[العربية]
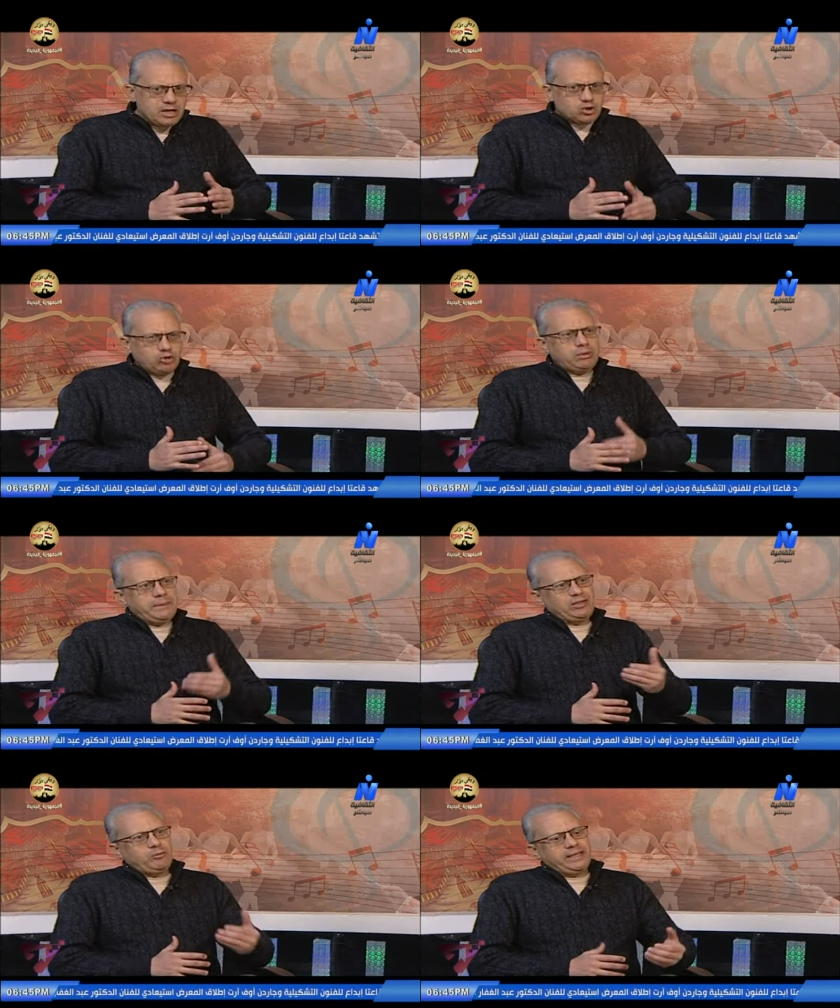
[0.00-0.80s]
ثم
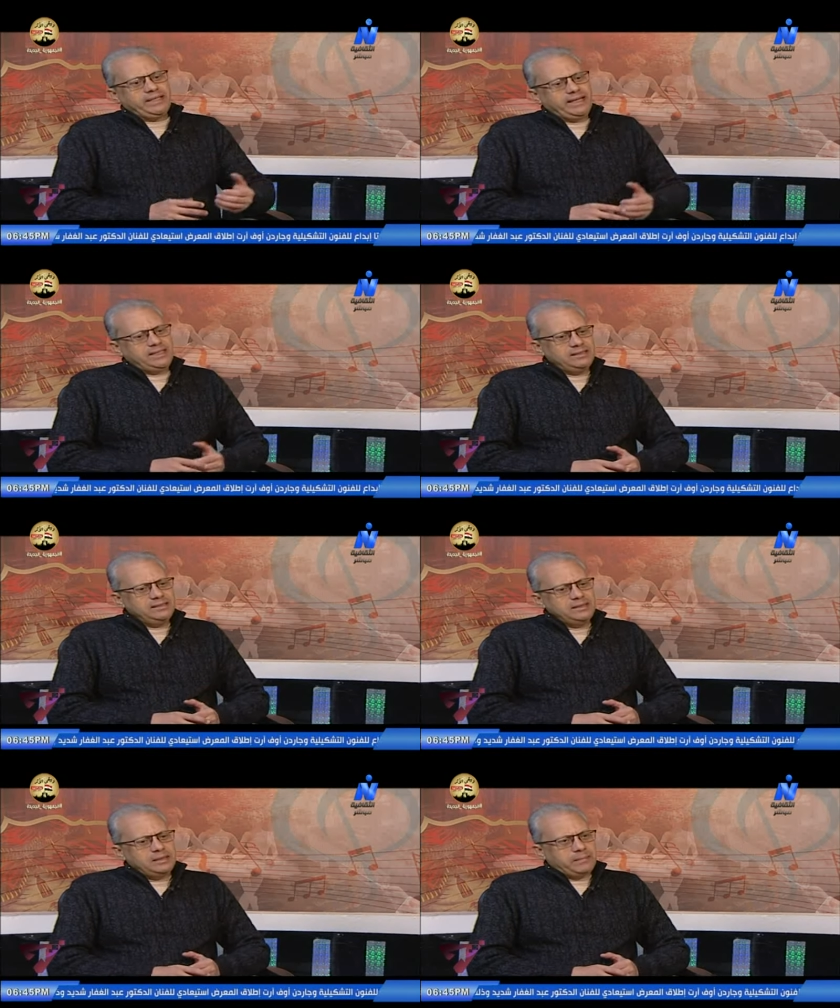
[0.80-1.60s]
بداوا بعد كده
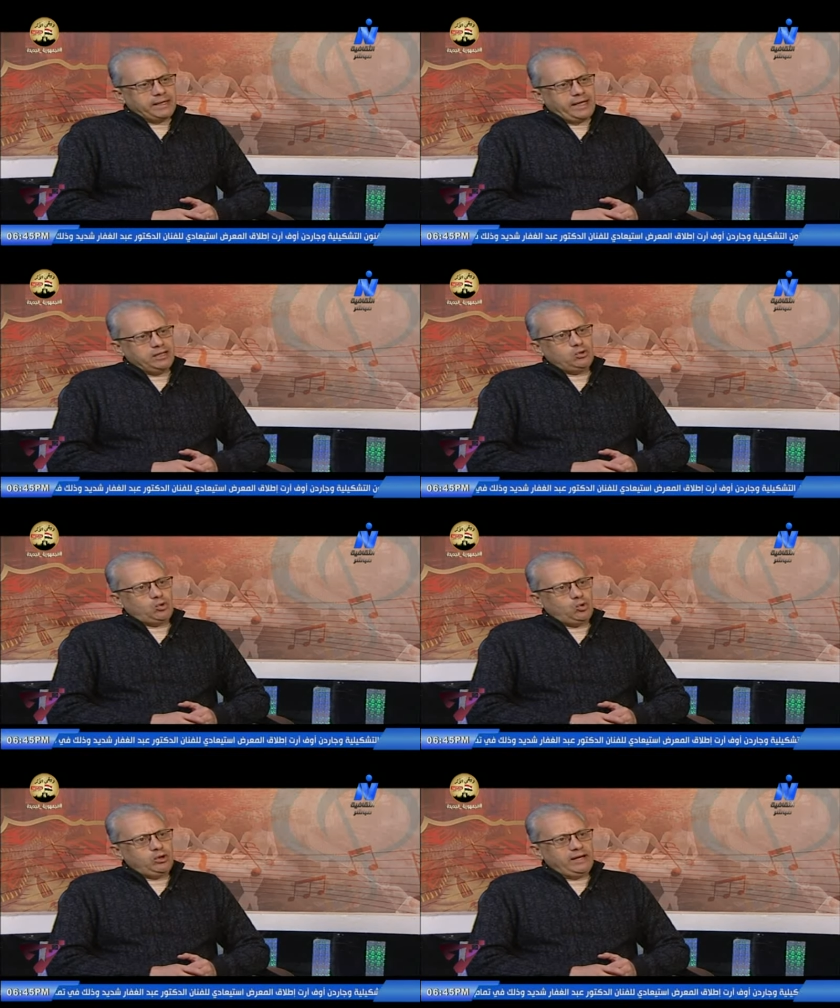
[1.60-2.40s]
مرحله
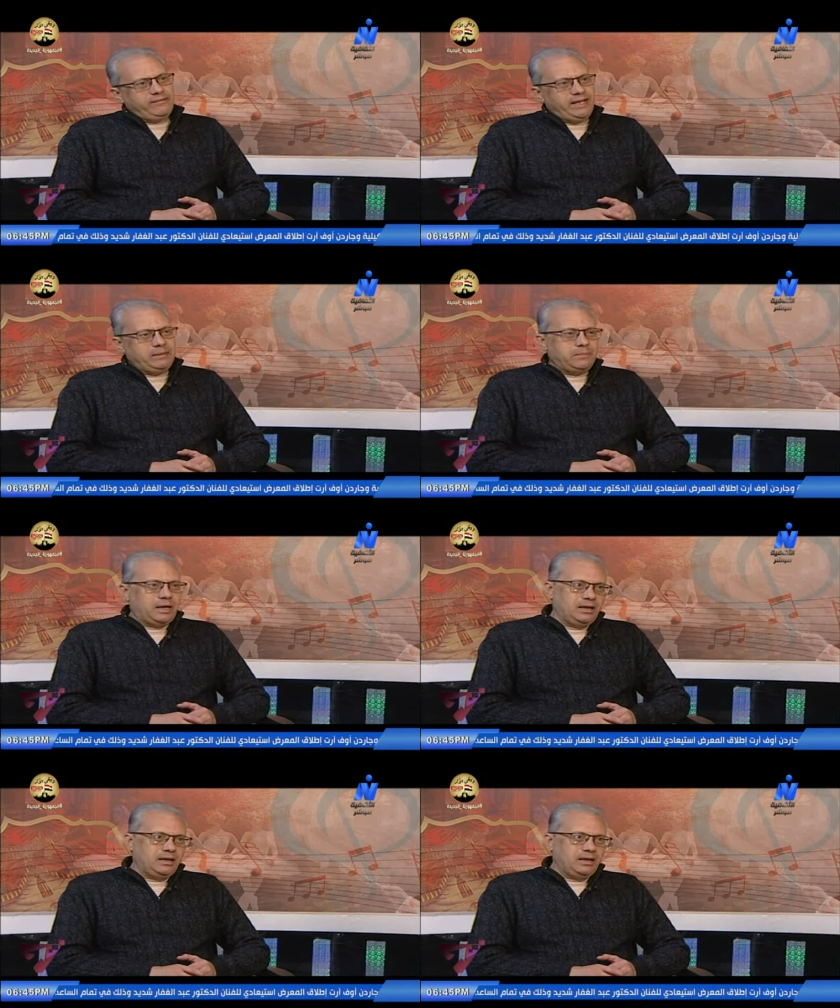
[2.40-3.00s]
دخول افلام